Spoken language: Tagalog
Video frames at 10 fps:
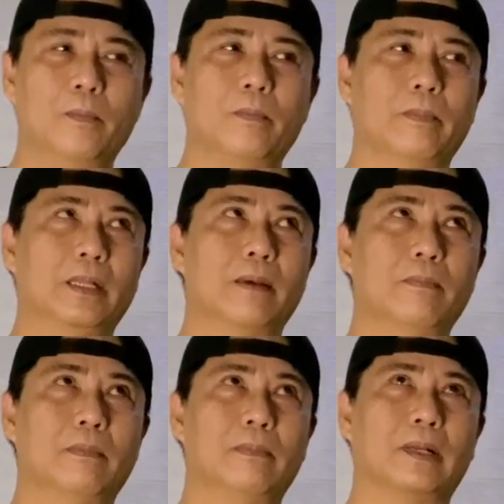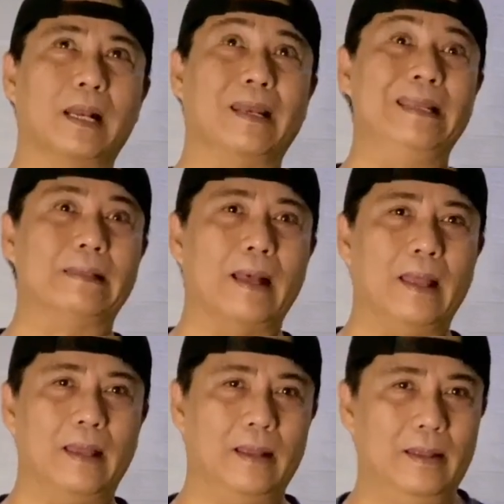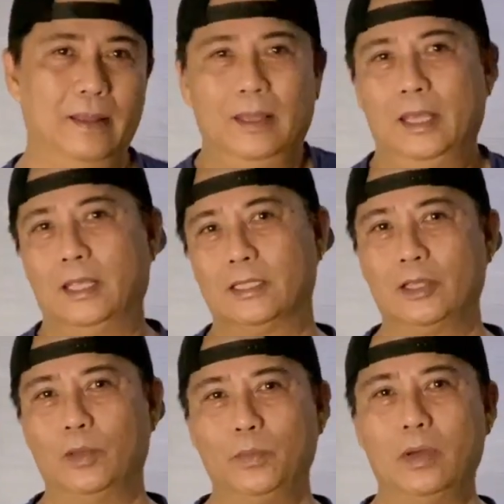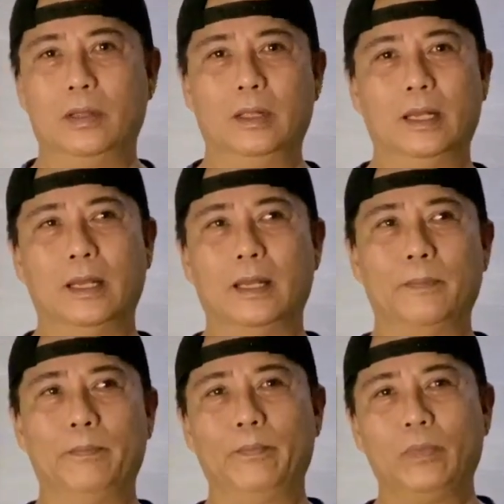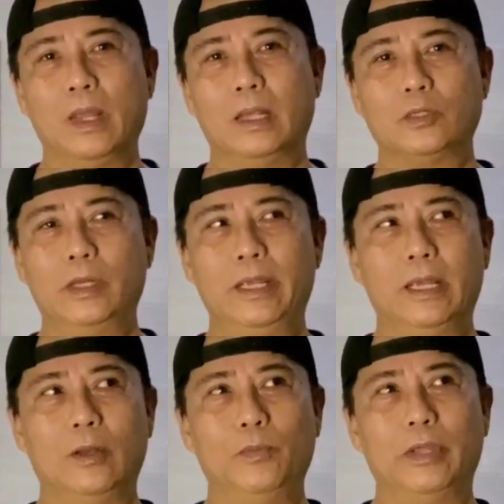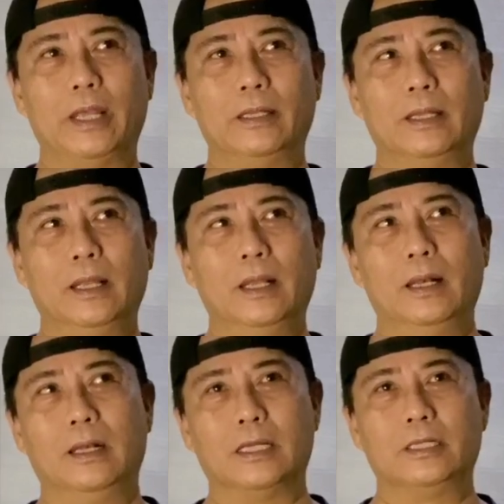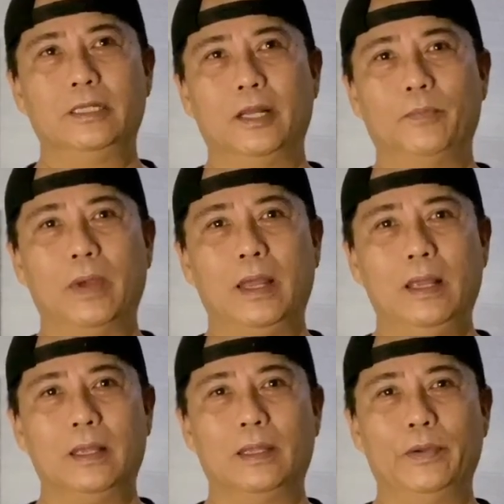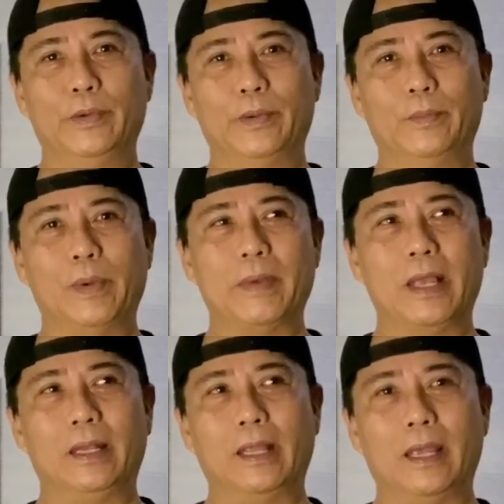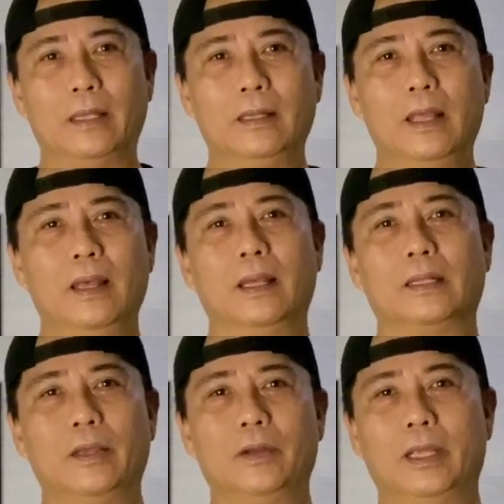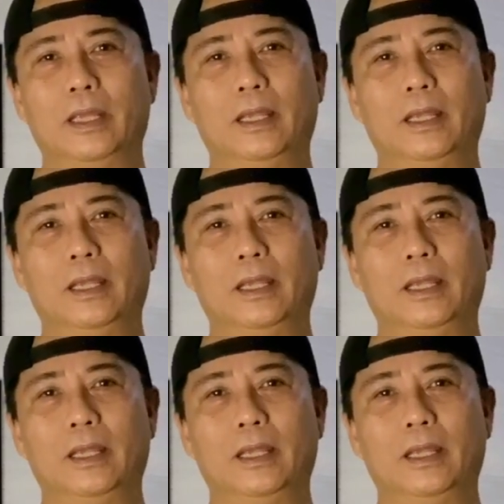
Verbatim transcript: Madam Clarita. So yun po, um, actually ano po yan, last year pa yung pabahay na yan at ngayon ay